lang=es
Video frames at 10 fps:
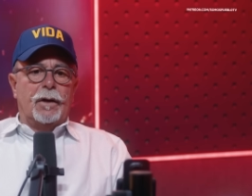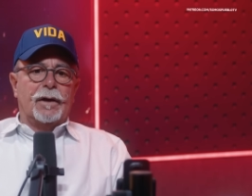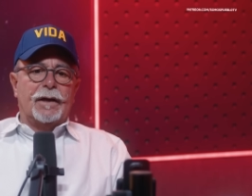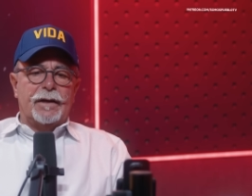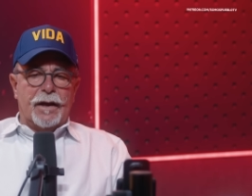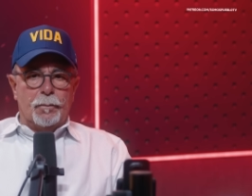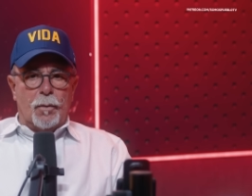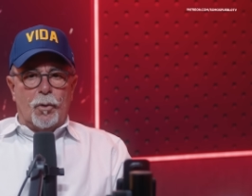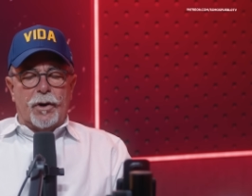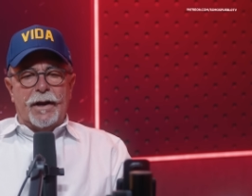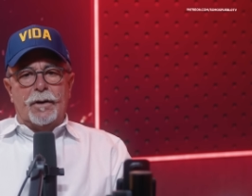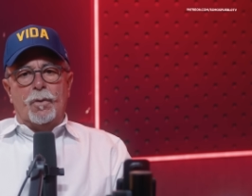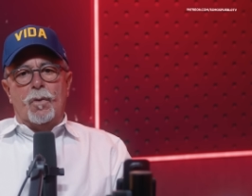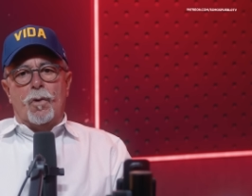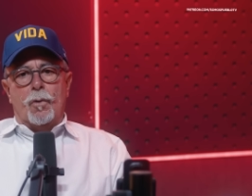Guillermo
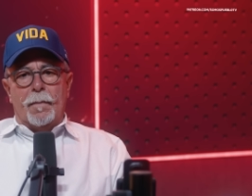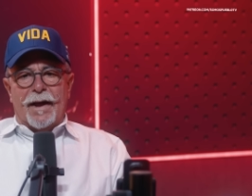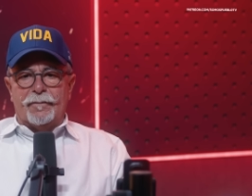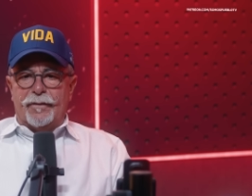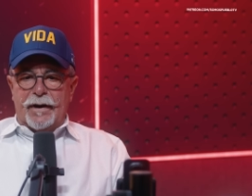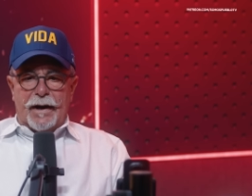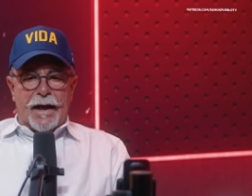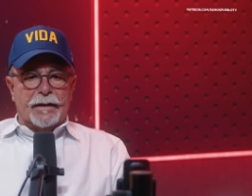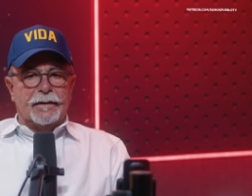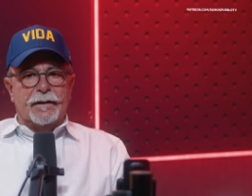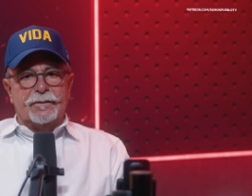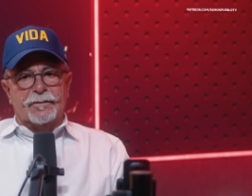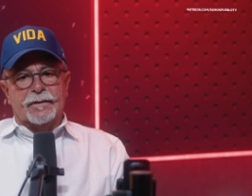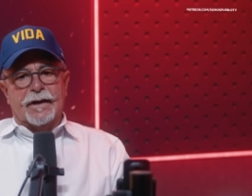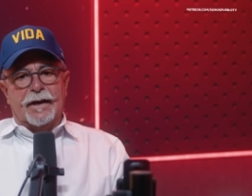Moreno, Omar
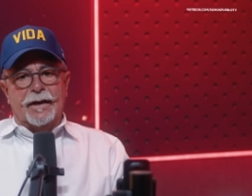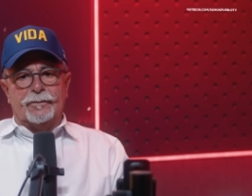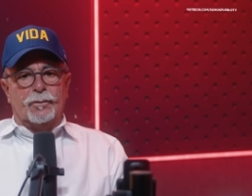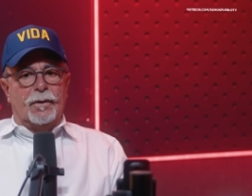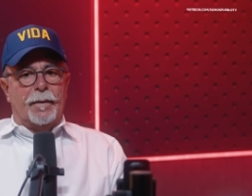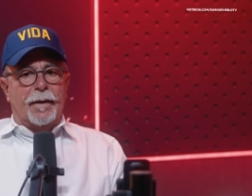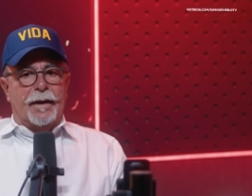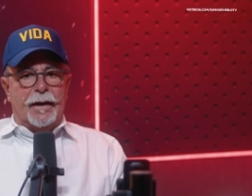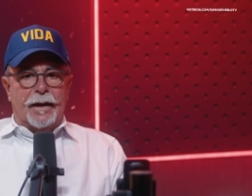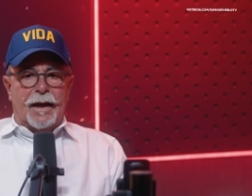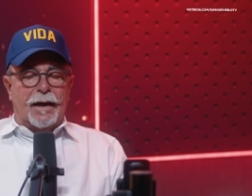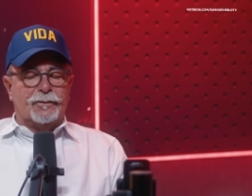Fernández, que eso ha, eh,